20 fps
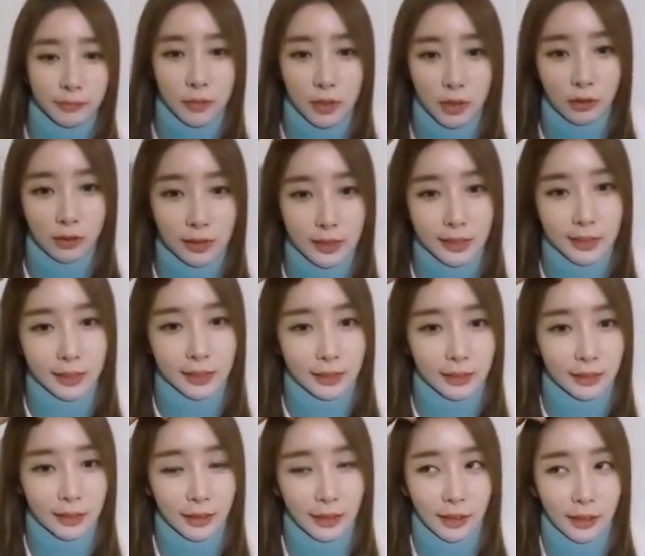
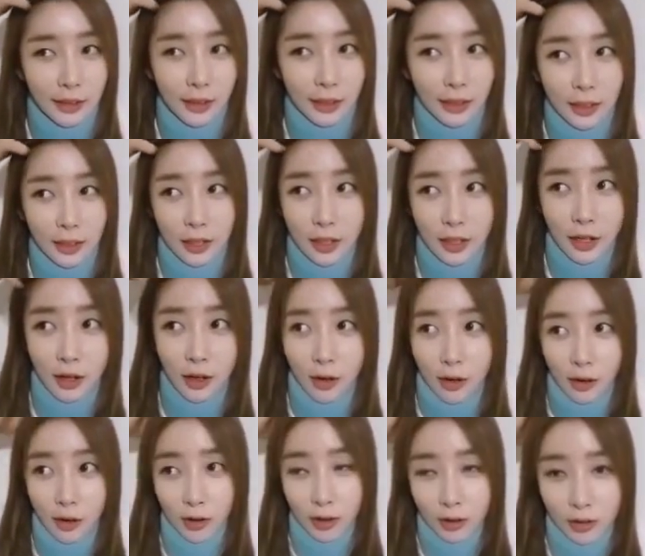저는
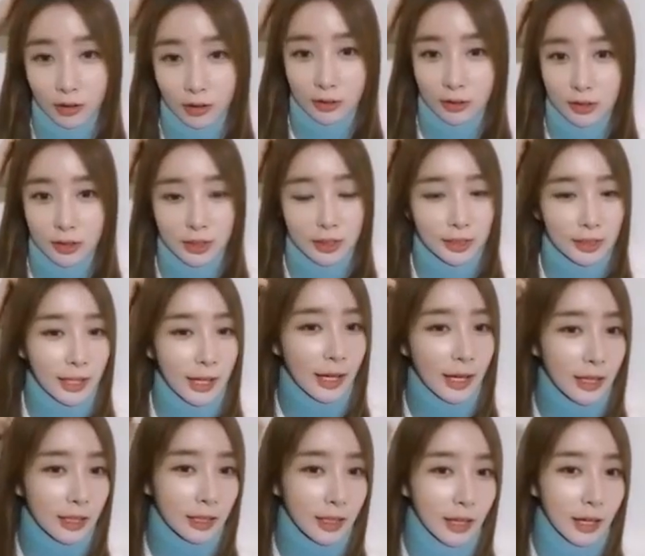
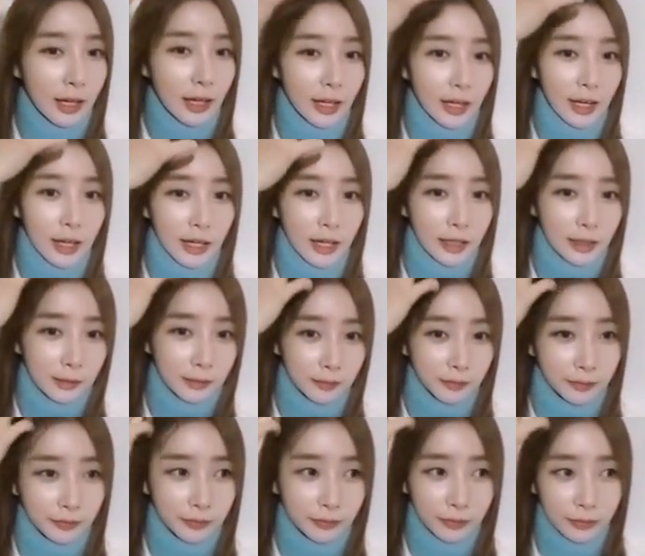지나가다가
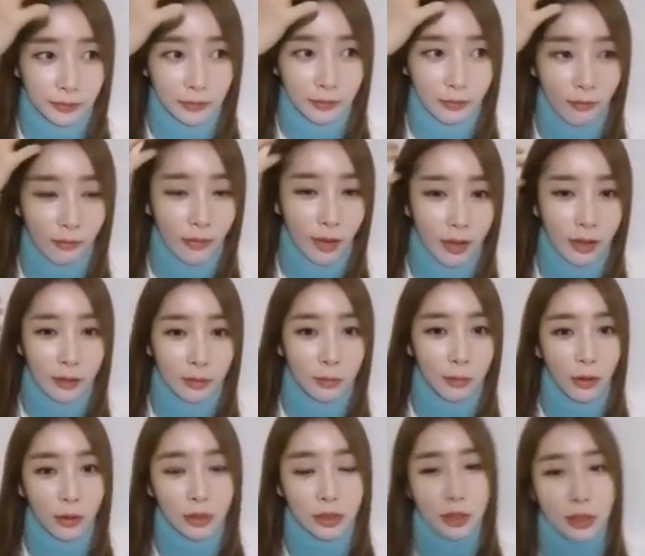
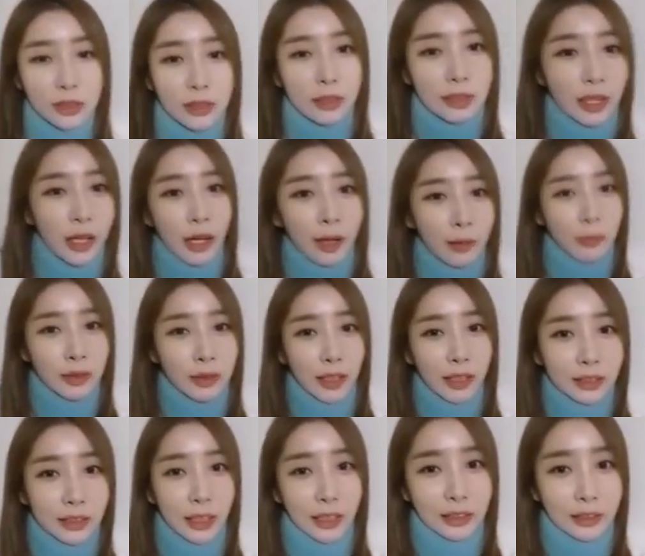멋있는 사람은
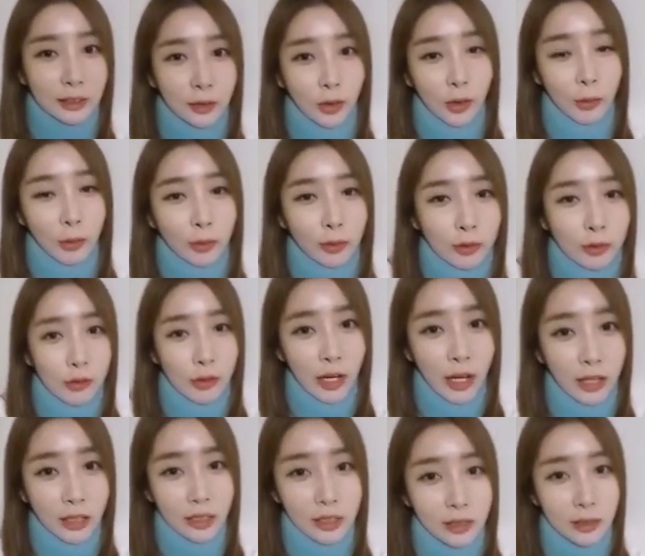다시 안 쳐다봐도
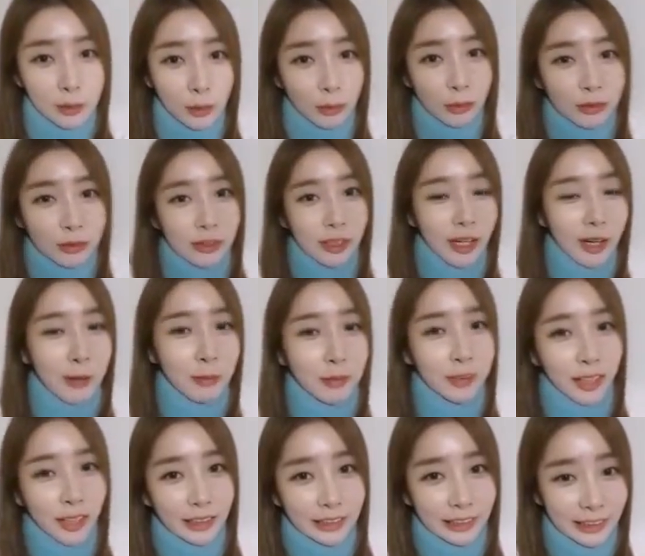향기 좋은
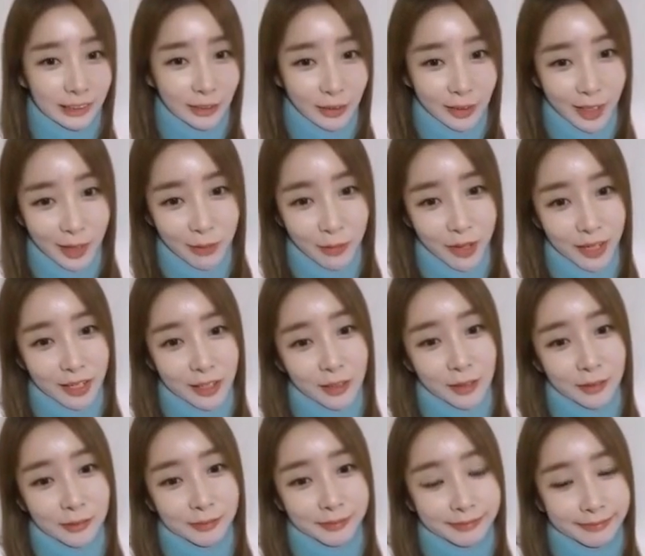사람은 다시
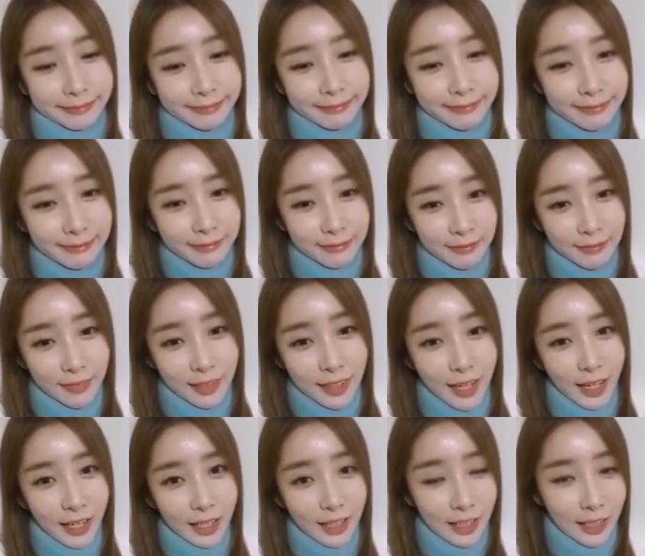쳐다봐요.
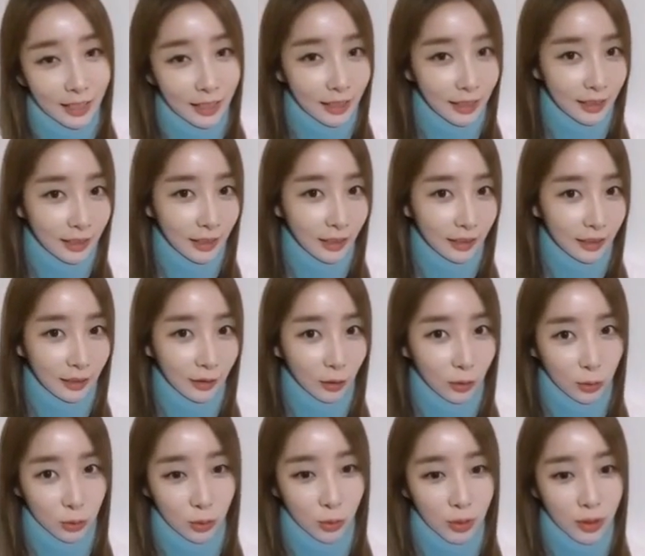향기 나는
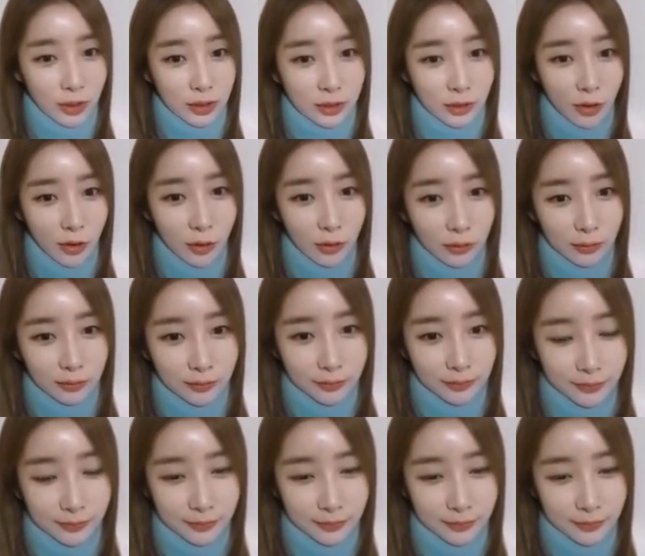걸 좋아해서.